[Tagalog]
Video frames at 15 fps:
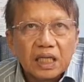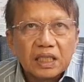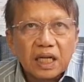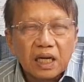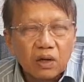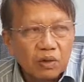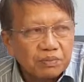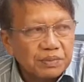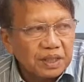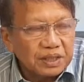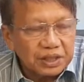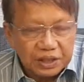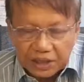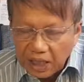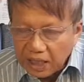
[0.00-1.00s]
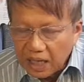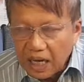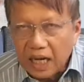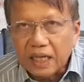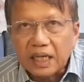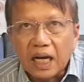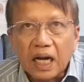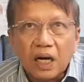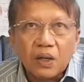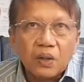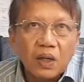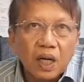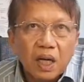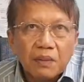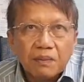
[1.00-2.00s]
dalawang bis isang
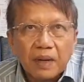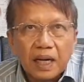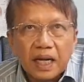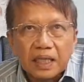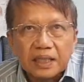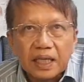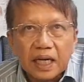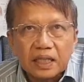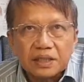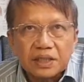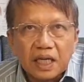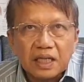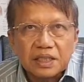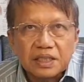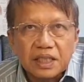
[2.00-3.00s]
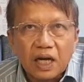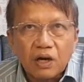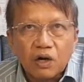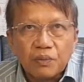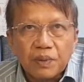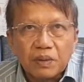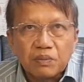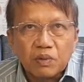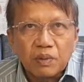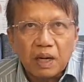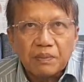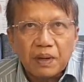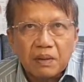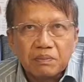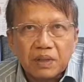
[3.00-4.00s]
araw malaki ang tsansa upang
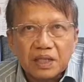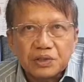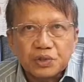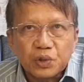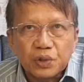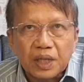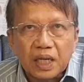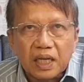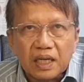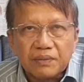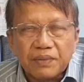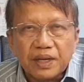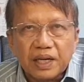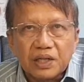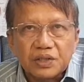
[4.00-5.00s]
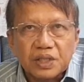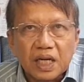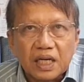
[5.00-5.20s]
bumaba ang blood sugar levels.